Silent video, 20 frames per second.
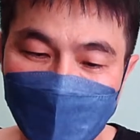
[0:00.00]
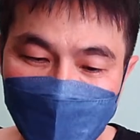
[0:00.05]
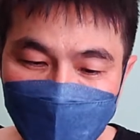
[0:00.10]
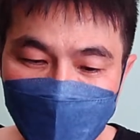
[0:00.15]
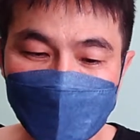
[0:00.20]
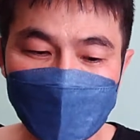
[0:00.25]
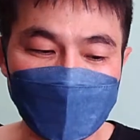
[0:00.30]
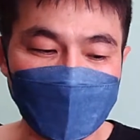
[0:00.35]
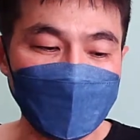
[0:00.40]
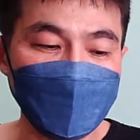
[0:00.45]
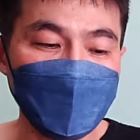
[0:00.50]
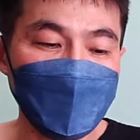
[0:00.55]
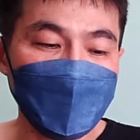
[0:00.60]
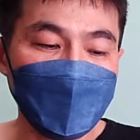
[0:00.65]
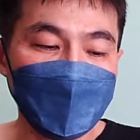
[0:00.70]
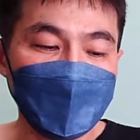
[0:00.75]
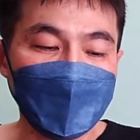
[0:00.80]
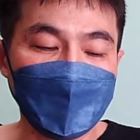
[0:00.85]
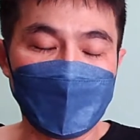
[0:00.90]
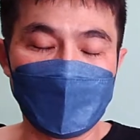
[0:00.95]
然后呢
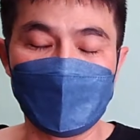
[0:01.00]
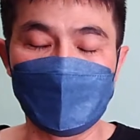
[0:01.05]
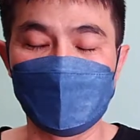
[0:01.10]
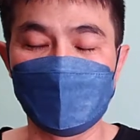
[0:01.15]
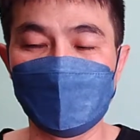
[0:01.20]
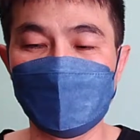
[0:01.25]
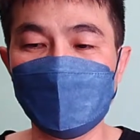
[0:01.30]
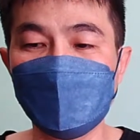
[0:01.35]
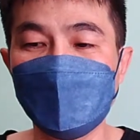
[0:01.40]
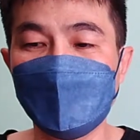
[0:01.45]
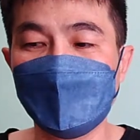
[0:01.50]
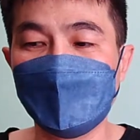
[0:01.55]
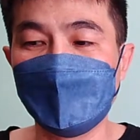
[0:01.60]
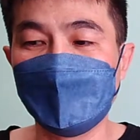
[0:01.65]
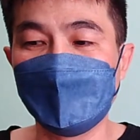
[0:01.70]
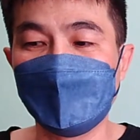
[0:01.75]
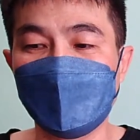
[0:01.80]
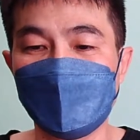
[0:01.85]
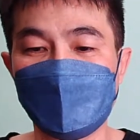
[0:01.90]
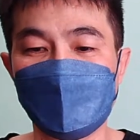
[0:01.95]
呃
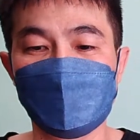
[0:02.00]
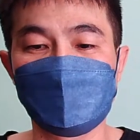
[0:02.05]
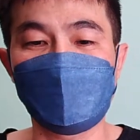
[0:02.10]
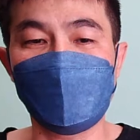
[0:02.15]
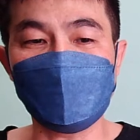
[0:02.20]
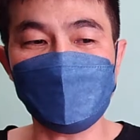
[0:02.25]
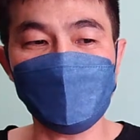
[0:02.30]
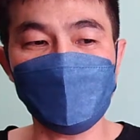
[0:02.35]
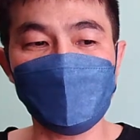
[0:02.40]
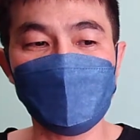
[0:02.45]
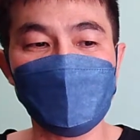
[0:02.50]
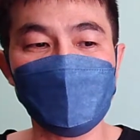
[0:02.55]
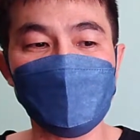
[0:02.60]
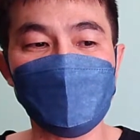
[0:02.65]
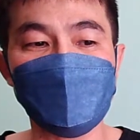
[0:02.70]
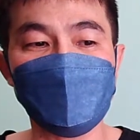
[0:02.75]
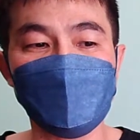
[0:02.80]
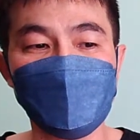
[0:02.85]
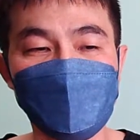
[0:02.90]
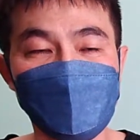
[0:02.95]
呃他
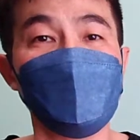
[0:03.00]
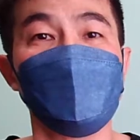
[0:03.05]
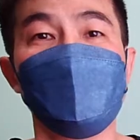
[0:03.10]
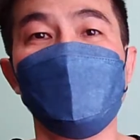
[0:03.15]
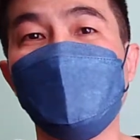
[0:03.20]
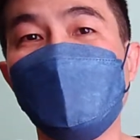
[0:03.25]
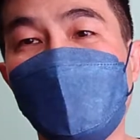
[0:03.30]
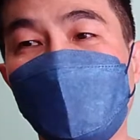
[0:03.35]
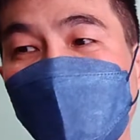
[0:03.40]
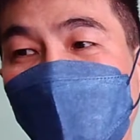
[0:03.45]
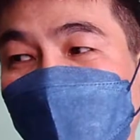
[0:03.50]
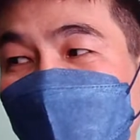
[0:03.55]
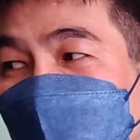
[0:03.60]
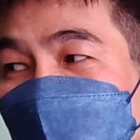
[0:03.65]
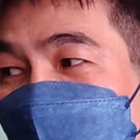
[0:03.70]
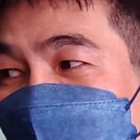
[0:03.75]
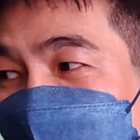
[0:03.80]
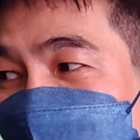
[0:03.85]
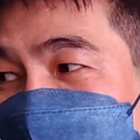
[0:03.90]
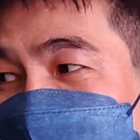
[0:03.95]
就受不了里
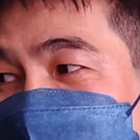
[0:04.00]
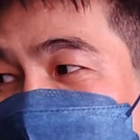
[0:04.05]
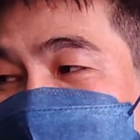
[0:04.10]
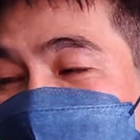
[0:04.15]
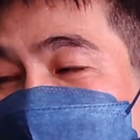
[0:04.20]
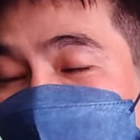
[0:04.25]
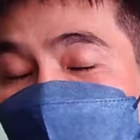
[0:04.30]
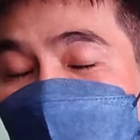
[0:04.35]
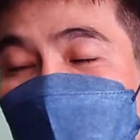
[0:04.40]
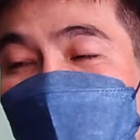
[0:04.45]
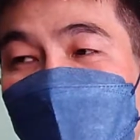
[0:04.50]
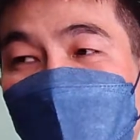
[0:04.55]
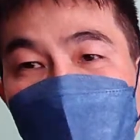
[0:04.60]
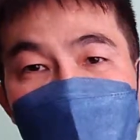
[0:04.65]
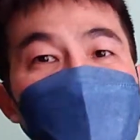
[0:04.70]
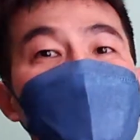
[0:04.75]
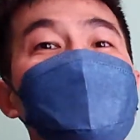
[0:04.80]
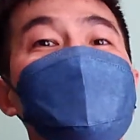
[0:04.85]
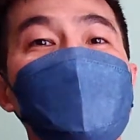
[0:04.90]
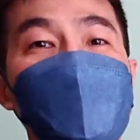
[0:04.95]
面的一些
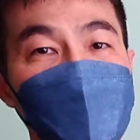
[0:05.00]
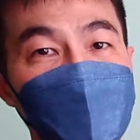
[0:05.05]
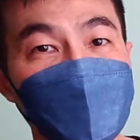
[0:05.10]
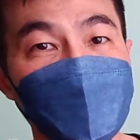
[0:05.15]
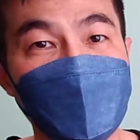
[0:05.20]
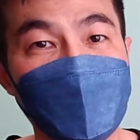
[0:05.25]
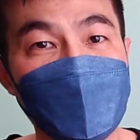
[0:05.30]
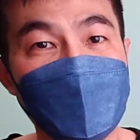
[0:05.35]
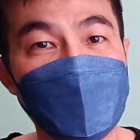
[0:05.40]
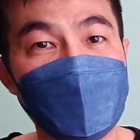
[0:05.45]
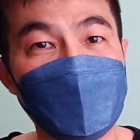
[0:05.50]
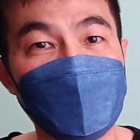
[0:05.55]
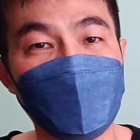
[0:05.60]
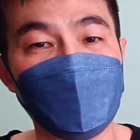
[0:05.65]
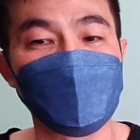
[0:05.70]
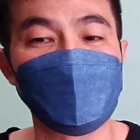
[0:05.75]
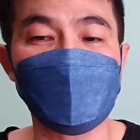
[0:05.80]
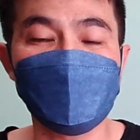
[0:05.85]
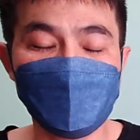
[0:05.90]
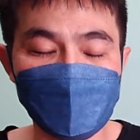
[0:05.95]
规则吧。
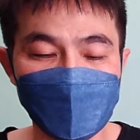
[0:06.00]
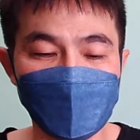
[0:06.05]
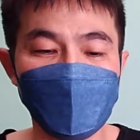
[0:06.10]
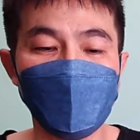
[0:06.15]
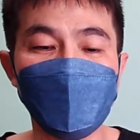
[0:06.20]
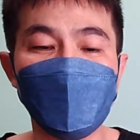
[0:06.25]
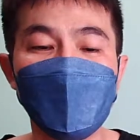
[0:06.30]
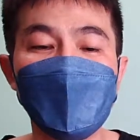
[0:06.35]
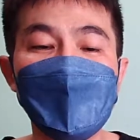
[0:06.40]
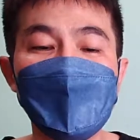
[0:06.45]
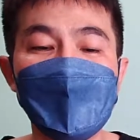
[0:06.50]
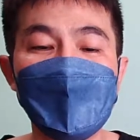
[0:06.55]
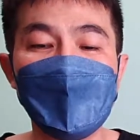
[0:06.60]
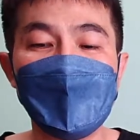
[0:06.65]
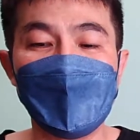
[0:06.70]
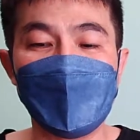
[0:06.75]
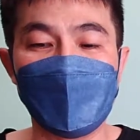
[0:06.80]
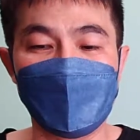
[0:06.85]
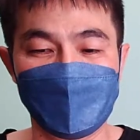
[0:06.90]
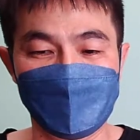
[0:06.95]
好，他最后，
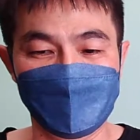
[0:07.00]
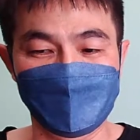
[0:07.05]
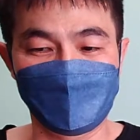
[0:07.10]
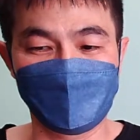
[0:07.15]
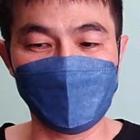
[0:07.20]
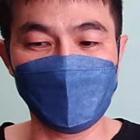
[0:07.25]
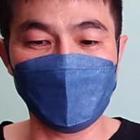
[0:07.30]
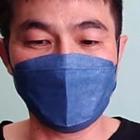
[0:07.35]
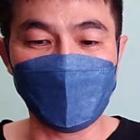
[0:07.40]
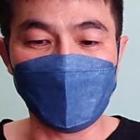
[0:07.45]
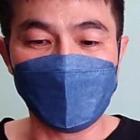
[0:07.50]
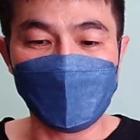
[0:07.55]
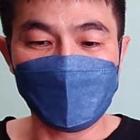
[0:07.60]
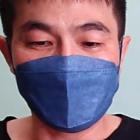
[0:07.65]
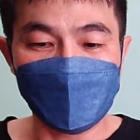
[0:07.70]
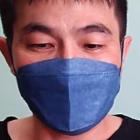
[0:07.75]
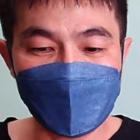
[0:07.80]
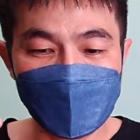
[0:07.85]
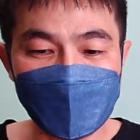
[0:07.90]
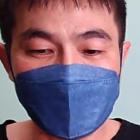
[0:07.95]
呃，就
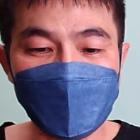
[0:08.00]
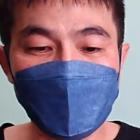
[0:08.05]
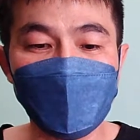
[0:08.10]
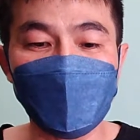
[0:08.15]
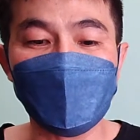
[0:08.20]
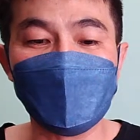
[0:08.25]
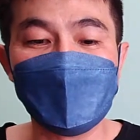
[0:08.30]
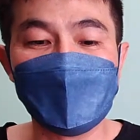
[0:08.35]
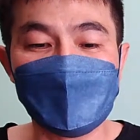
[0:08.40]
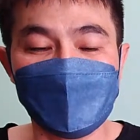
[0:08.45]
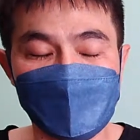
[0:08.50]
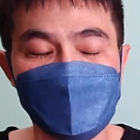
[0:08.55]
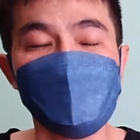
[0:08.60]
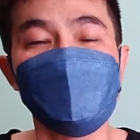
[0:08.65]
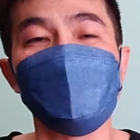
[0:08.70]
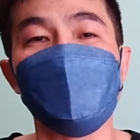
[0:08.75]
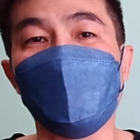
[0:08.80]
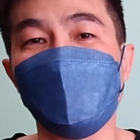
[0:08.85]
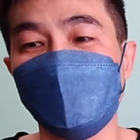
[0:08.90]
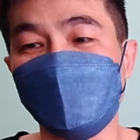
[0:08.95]
利用自
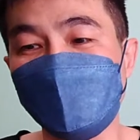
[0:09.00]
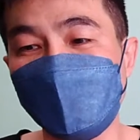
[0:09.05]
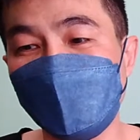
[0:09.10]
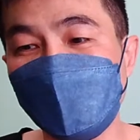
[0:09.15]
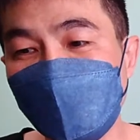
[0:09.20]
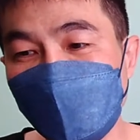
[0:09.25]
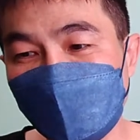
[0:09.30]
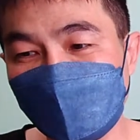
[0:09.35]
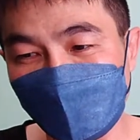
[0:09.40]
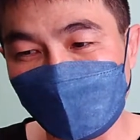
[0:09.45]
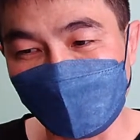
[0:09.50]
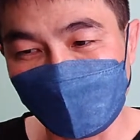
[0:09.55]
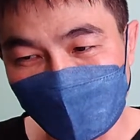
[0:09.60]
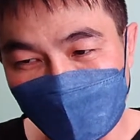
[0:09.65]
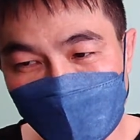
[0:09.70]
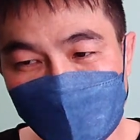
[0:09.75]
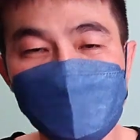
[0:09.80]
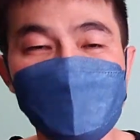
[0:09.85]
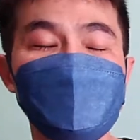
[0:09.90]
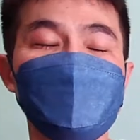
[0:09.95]
我伤害的
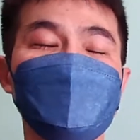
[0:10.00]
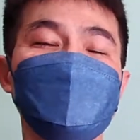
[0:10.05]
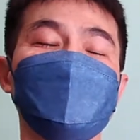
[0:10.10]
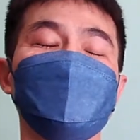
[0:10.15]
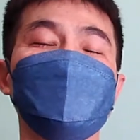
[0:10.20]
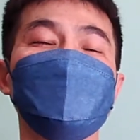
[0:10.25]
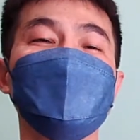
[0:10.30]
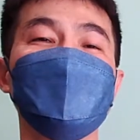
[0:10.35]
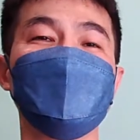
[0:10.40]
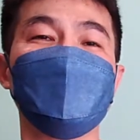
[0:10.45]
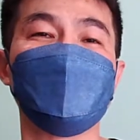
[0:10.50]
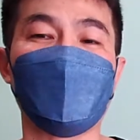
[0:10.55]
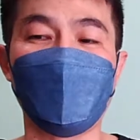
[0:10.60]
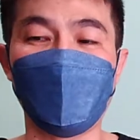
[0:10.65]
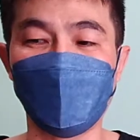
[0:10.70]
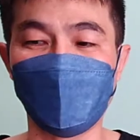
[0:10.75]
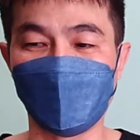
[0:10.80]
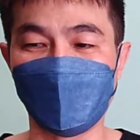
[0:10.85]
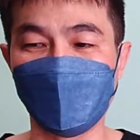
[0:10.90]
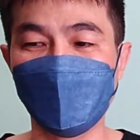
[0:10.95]
方式，然
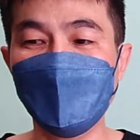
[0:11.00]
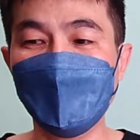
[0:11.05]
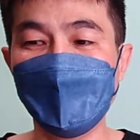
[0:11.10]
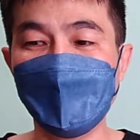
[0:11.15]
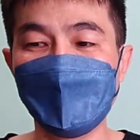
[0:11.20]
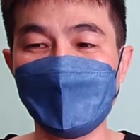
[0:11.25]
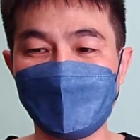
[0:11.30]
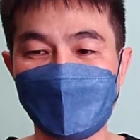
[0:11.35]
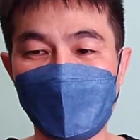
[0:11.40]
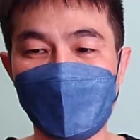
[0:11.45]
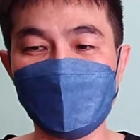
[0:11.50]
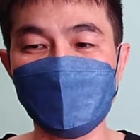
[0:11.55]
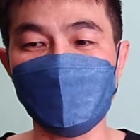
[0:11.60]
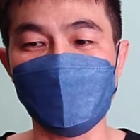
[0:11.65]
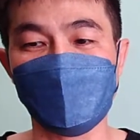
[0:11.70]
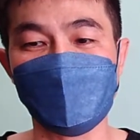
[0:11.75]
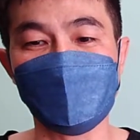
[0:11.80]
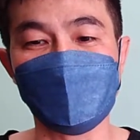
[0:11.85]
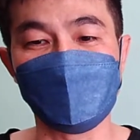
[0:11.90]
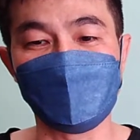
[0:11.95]
后呢，达
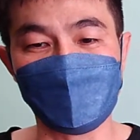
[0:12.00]
成了